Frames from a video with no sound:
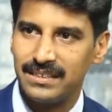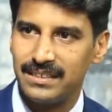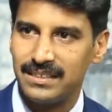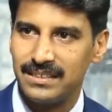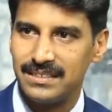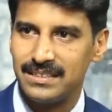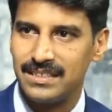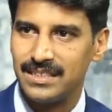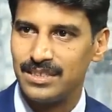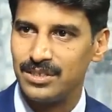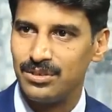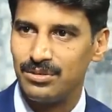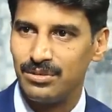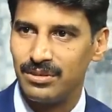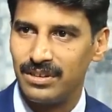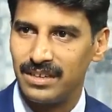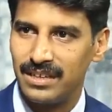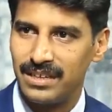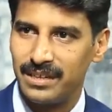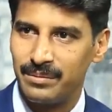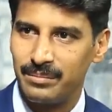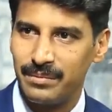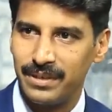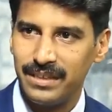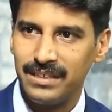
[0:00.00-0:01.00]
அந்த சிறு
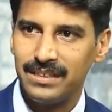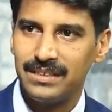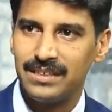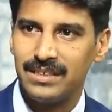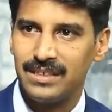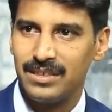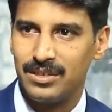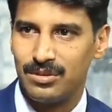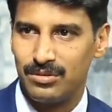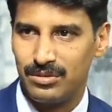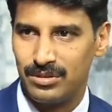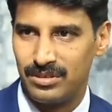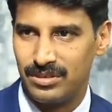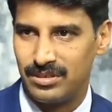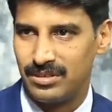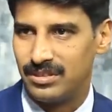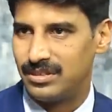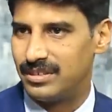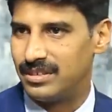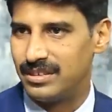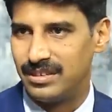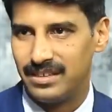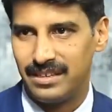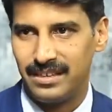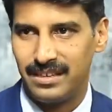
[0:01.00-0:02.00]
குடலை நம்ம ஒரு
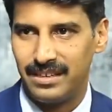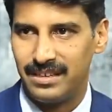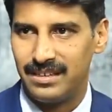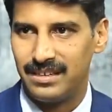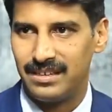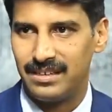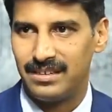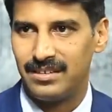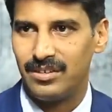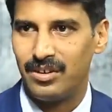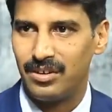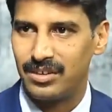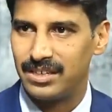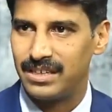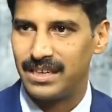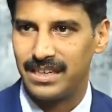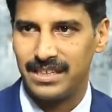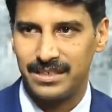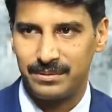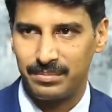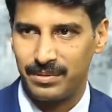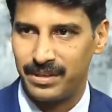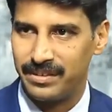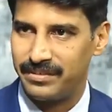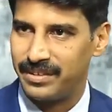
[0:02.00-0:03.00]

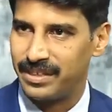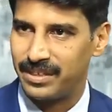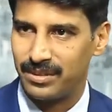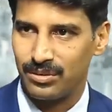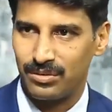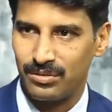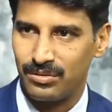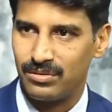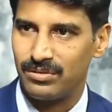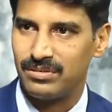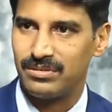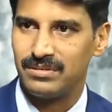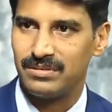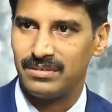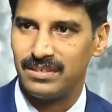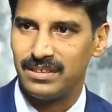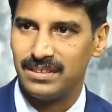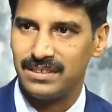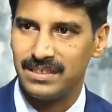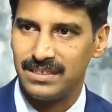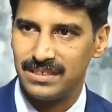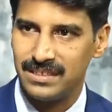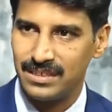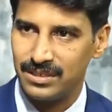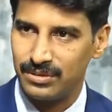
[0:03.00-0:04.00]
ஆர்கனைஸ் பண்ணி வைக்கிறோம்
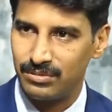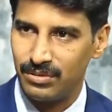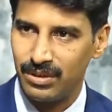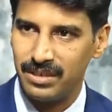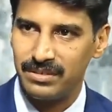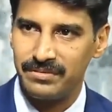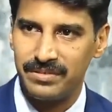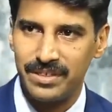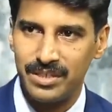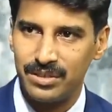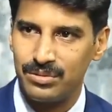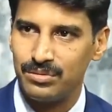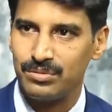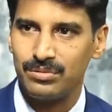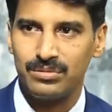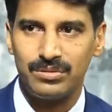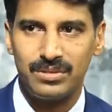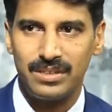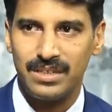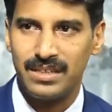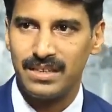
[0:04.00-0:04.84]
திஸ் இஸ் வாட் வி டூ